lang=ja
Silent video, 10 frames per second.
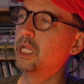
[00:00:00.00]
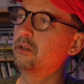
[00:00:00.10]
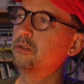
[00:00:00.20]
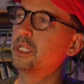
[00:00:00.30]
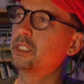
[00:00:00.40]
亡
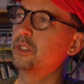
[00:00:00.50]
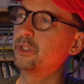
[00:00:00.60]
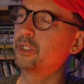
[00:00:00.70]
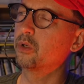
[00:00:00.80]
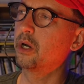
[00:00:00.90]
くなった
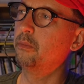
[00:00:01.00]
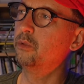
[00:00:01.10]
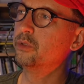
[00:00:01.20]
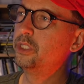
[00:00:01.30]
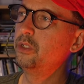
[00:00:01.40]
時とか
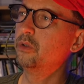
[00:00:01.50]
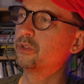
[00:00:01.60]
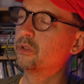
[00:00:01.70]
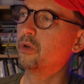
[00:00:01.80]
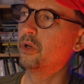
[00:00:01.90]
もちろん
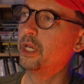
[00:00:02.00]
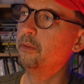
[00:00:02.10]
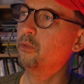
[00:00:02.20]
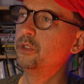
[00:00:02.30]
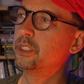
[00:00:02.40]
その
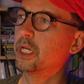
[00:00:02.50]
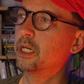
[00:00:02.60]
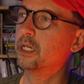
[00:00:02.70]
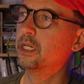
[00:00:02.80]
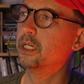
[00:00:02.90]
エモーション